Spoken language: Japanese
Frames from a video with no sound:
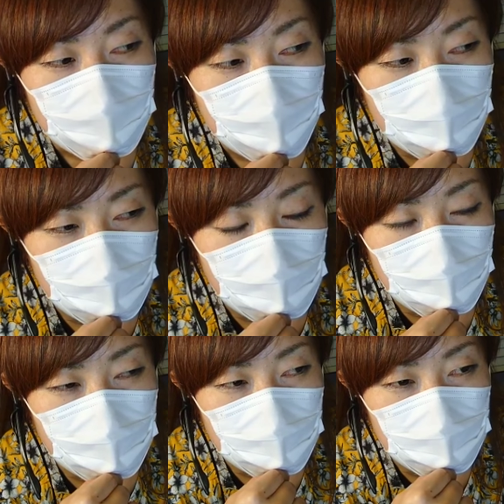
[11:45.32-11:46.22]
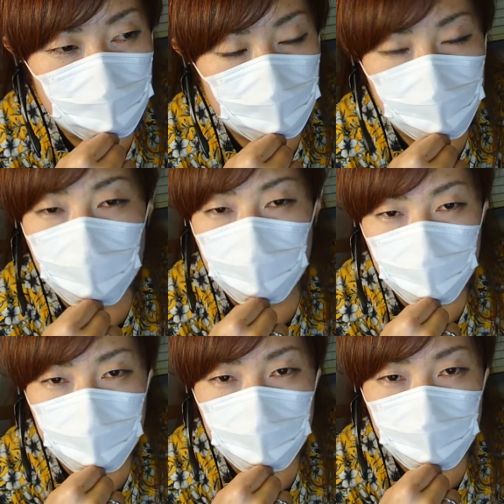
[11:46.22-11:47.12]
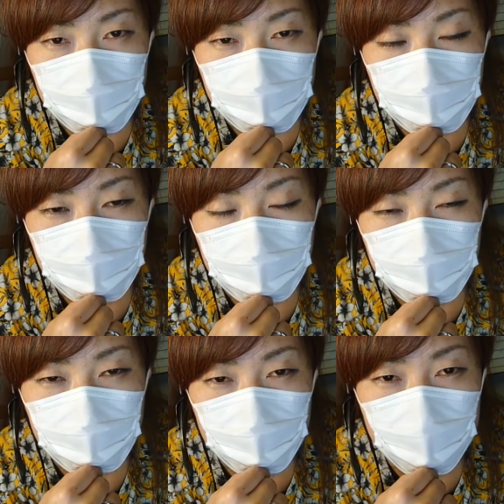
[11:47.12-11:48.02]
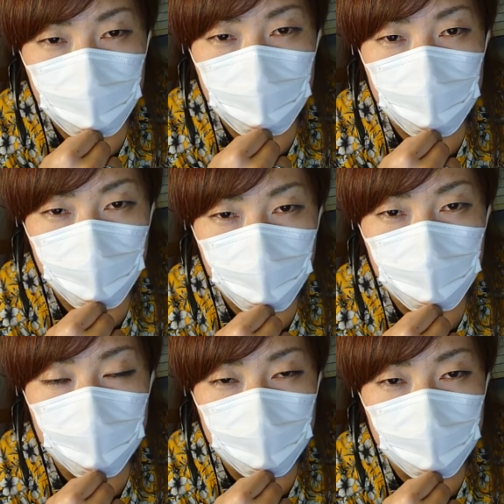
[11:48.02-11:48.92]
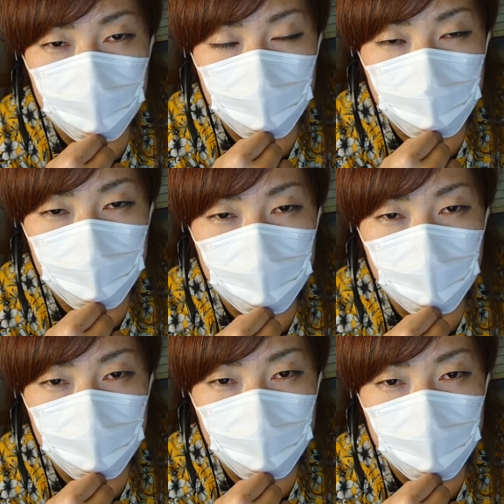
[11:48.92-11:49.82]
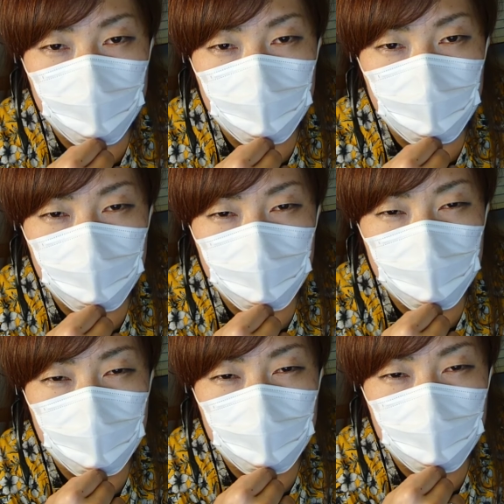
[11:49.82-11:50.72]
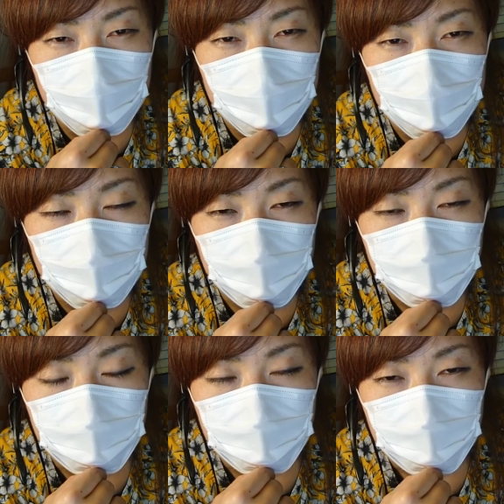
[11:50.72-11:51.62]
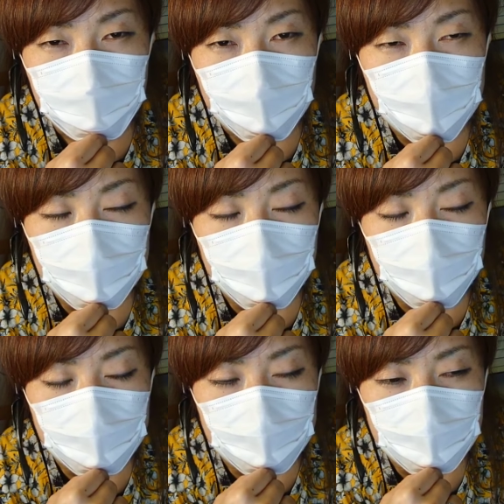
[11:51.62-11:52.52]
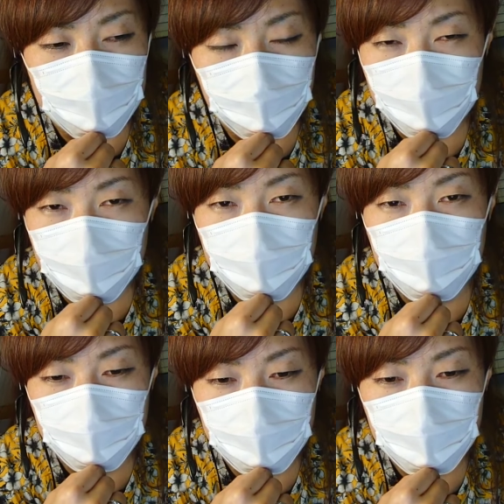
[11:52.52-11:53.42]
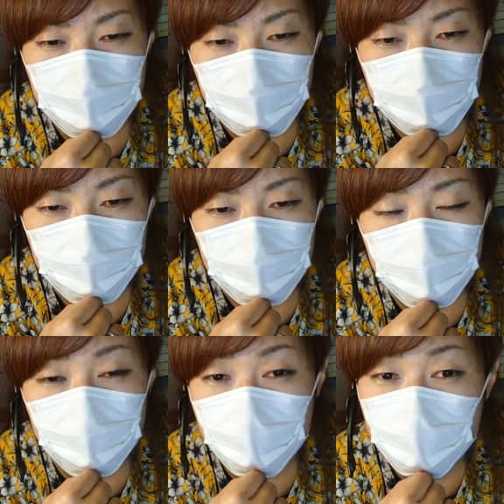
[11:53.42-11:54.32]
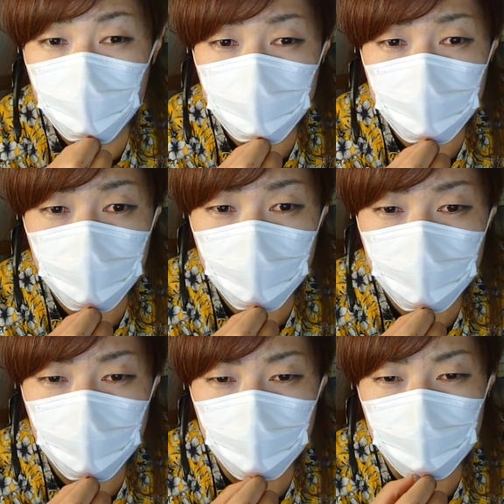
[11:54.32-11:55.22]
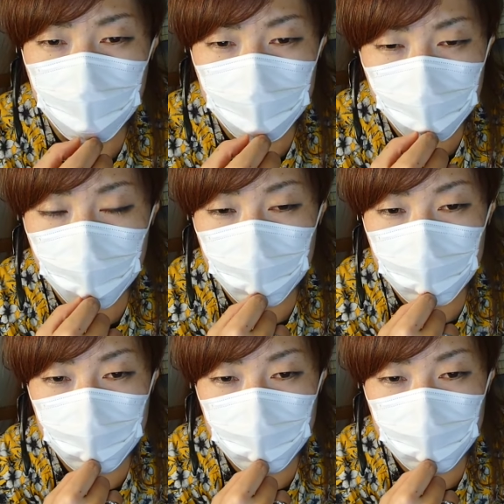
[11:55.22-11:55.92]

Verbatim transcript: あとは四国中部地方もやな中部でないし、えーと、山陽あとはやっぱ九州全国じゃんってなりません